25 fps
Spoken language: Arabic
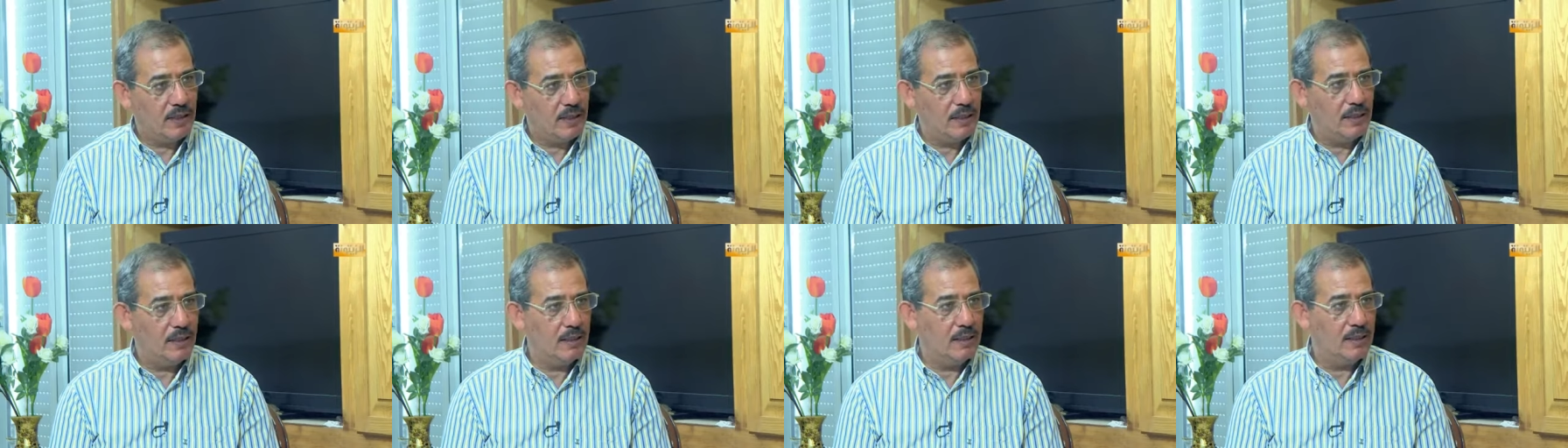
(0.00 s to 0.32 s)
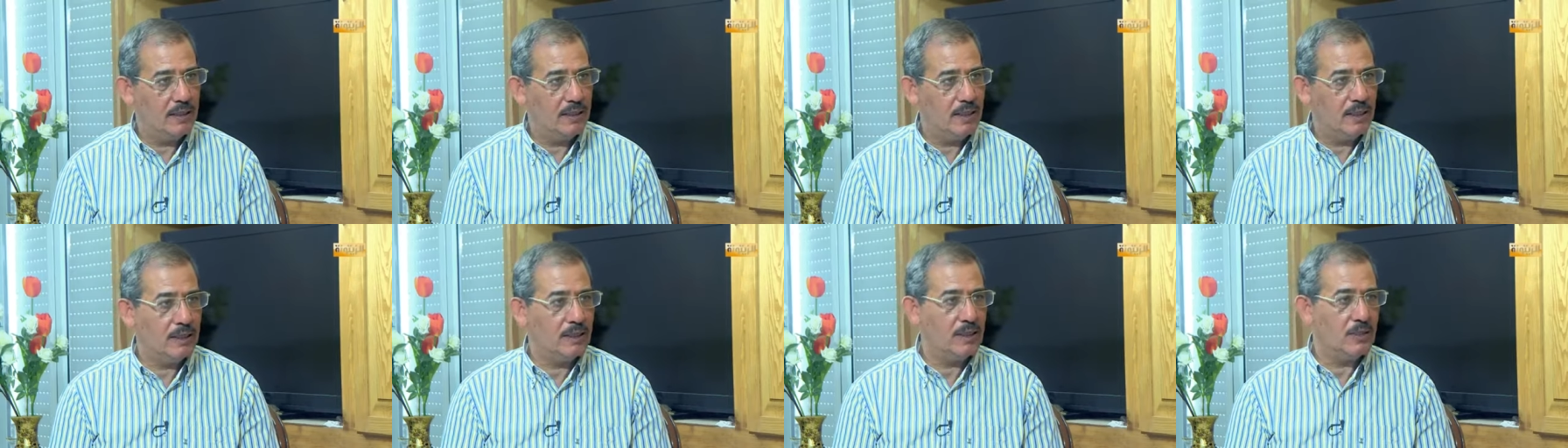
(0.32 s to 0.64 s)

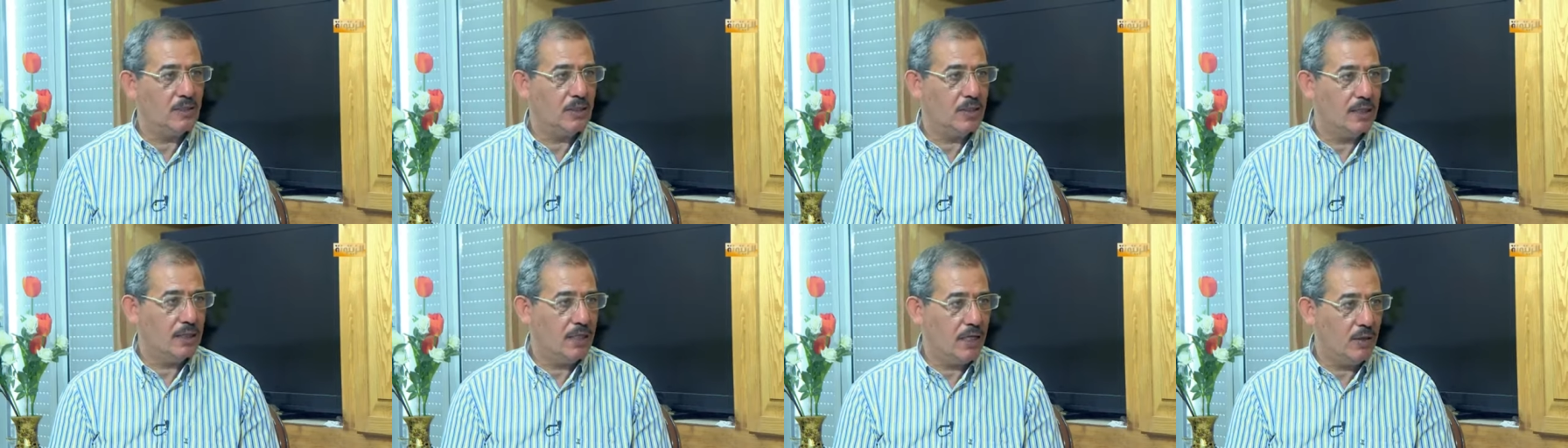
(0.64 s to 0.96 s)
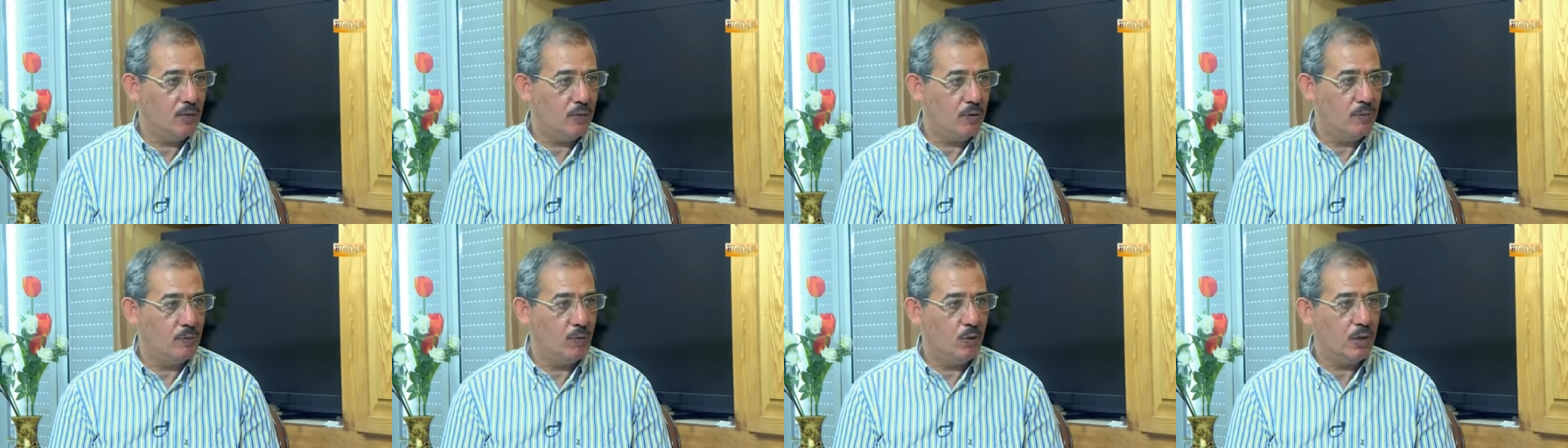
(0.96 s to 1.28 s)
هل نتجه
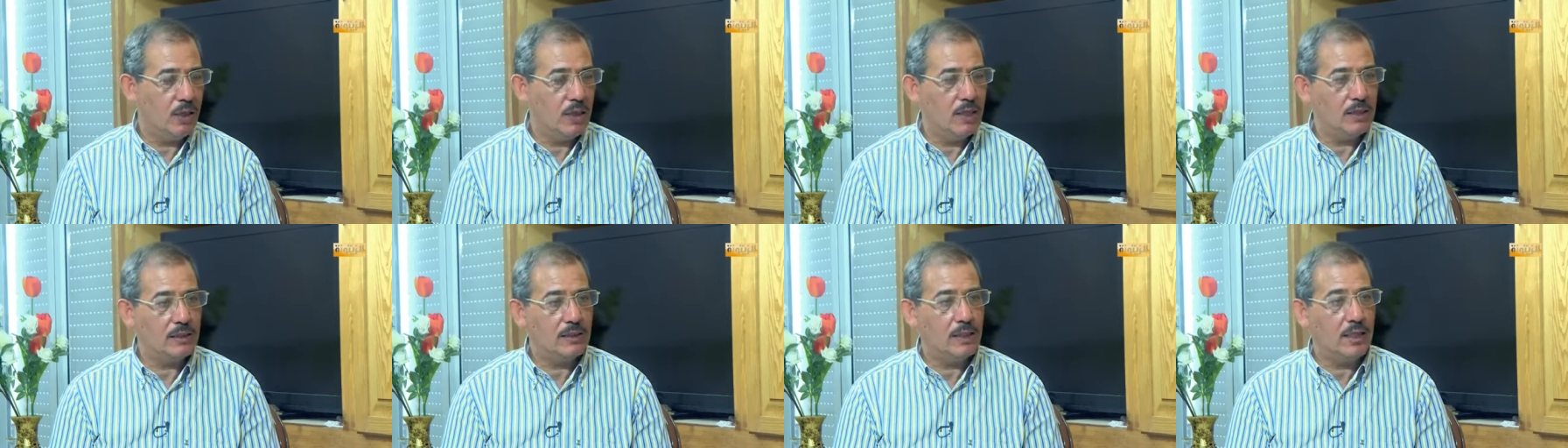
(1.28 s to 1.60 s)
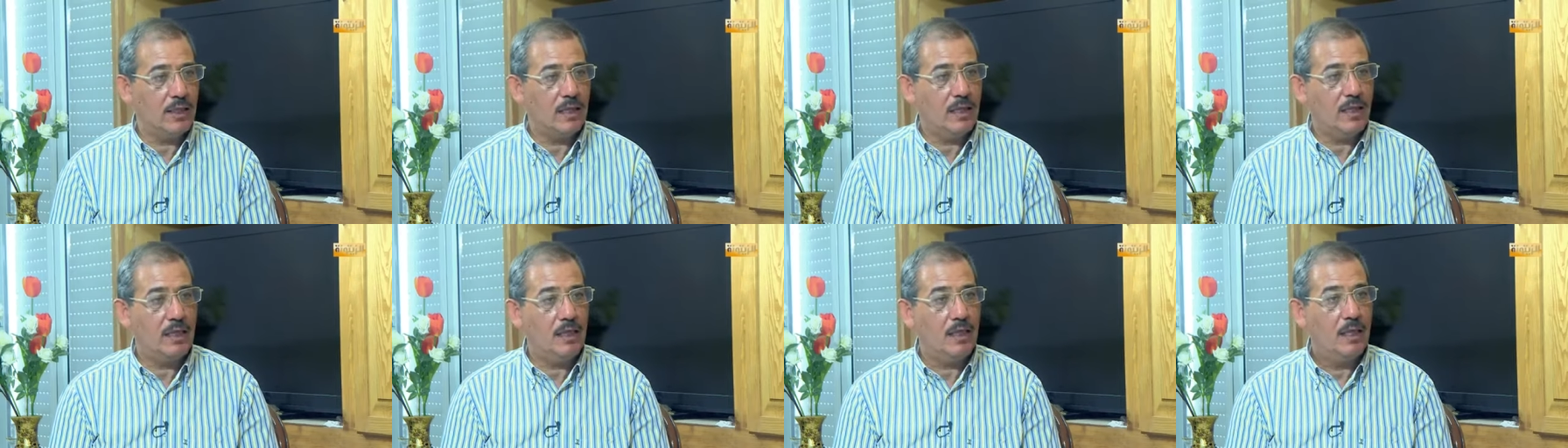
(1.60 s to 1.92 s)
نحو
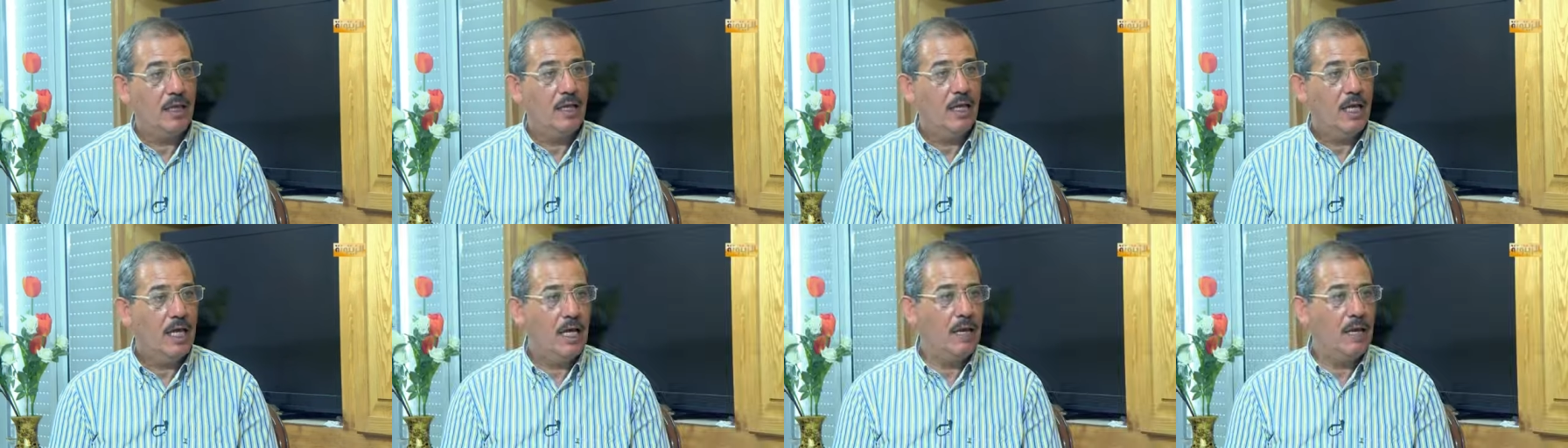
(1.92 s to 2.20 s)
المقاطعة